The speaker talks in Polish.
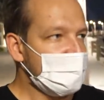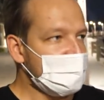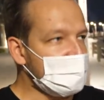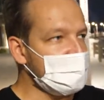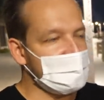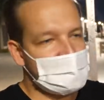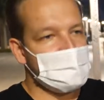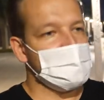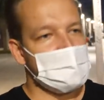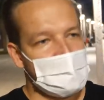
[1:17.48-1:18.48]
No i tak
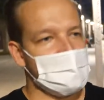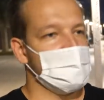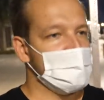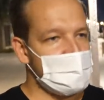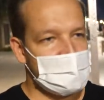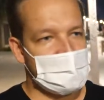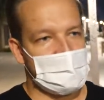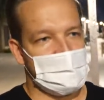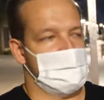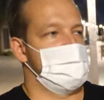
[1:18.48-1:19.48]
się potoczyło moje
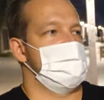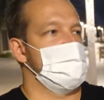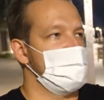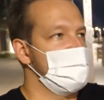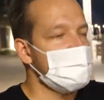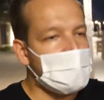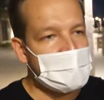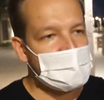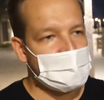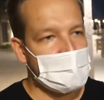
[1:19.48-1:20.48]
życie. W tym
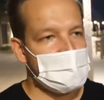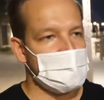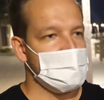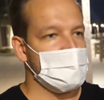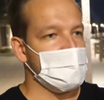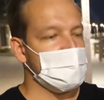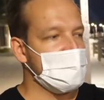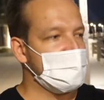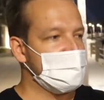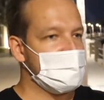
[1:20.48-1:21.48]
momencie mam jeszcze dodatkowo
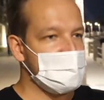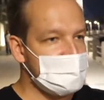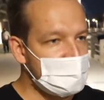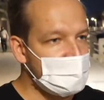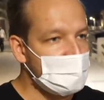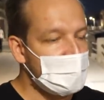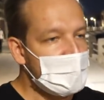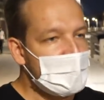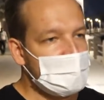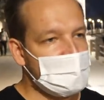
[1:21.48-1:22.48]
kilka innych biznesów,
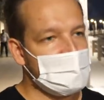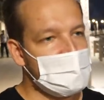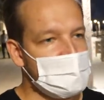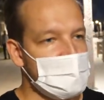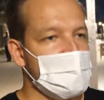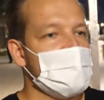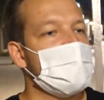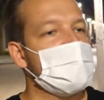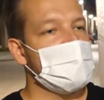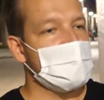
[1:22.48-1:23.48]
które wszystkie działają w
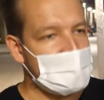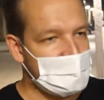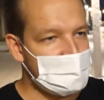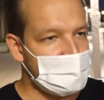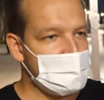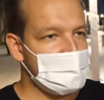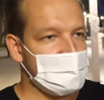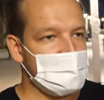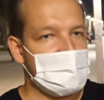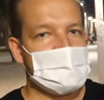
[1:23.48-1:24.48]
oparciu o kanał, czyli na
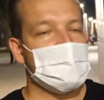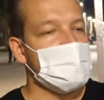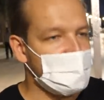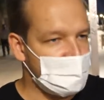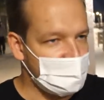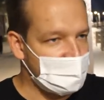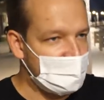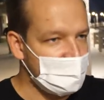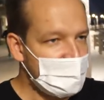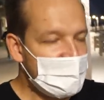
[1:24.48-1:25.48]
przykład opracam ludzi po
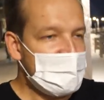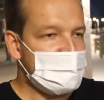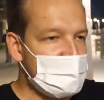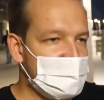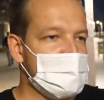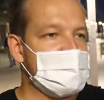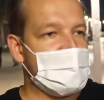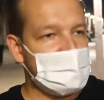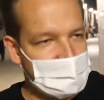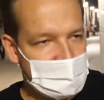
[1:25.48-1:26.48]
Dubaju, ponieważ
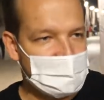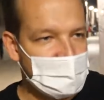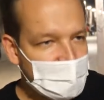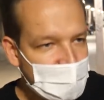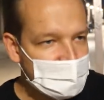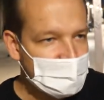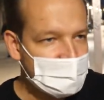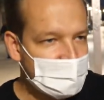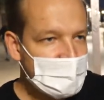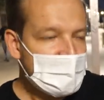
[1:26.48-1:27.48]
znają mnie z moich
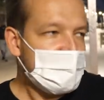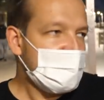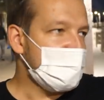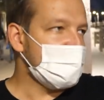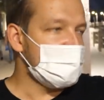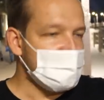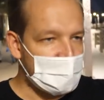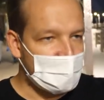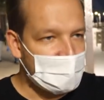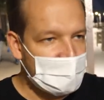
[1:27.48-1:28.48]
filmów, e, już mi
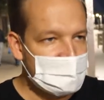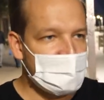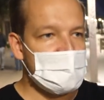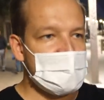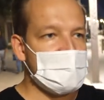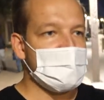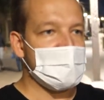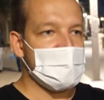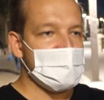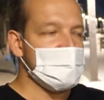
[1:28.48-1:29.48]
trochę ufają, bo widzieli
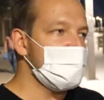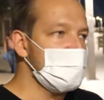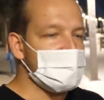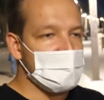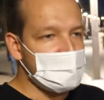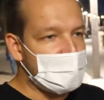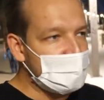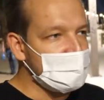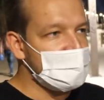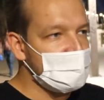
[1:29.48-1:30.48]
parę odcinków o
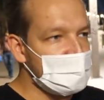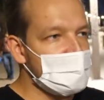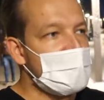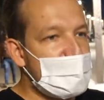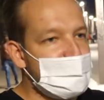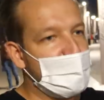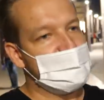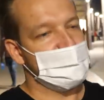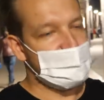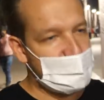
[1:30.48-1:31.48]
Dubaju i chcą, żebym ja im
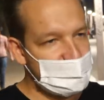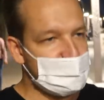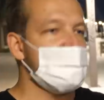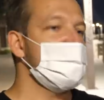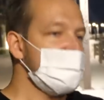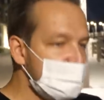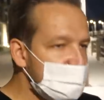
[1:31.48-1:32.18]
pokazał to miasto, więc